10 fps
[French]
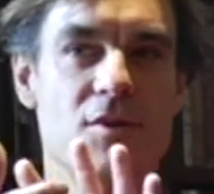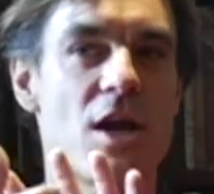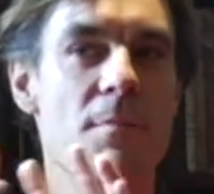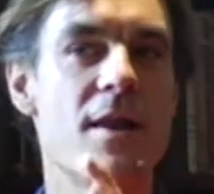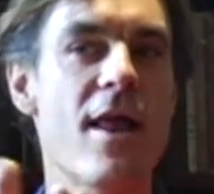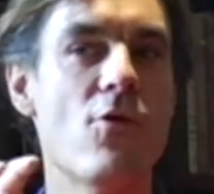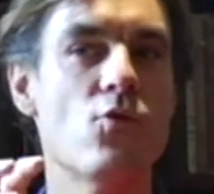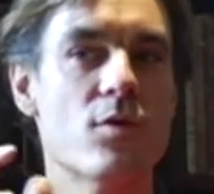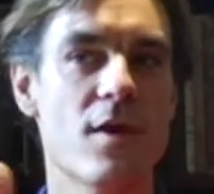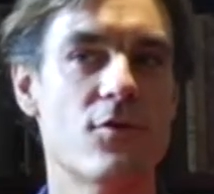jamais là où
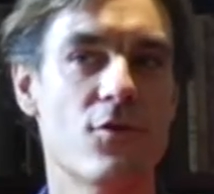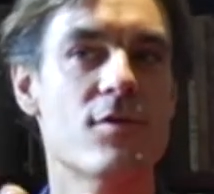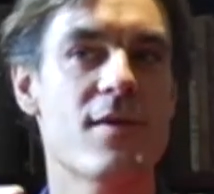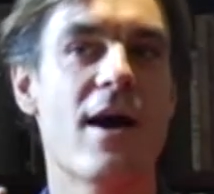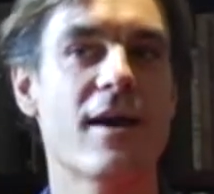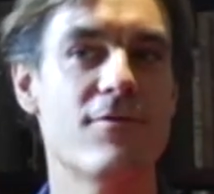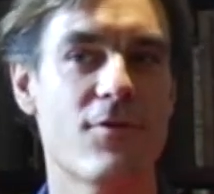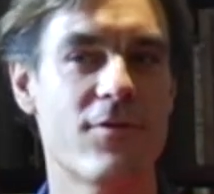on s'attend que ça arrive en